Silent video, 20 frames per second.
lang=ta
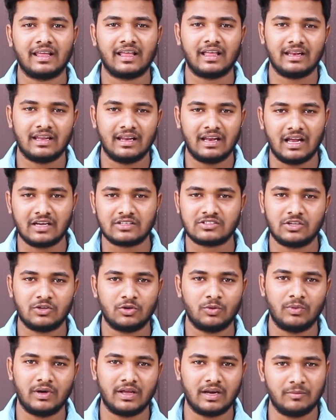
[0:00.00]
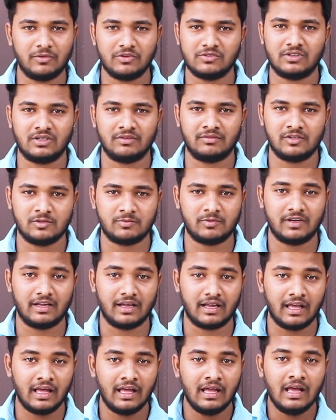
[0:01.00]
கிடைக்காதனால அக்ஷய்குமார் அப்படின்னு சொல்லிட்டு ஃபிக்ஸ்
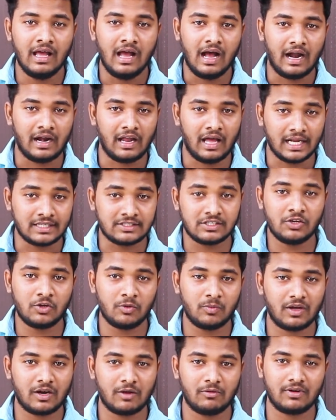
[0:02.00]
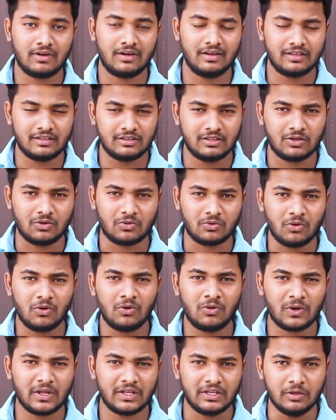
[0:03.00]
பண்ணாங்க ஆனால் அக்ஷய்குமார் அவர்களுக்கு இந்த
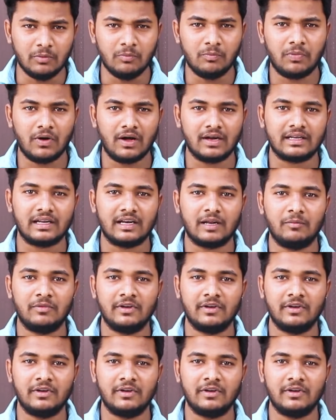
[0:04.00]
ரோலோட இம்பார்ட்டன்